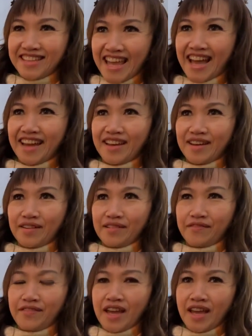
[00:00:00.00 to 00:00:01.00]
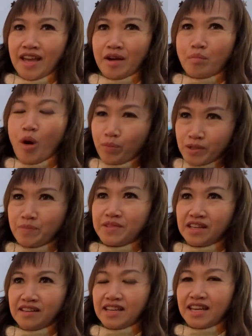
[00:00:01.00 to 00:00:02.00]
dạ về một trong
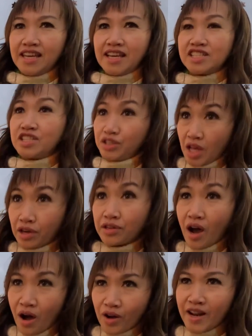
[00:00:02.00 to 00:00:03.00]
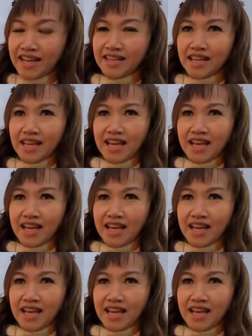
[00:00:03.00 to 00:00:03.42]
những cái sự thật đó anh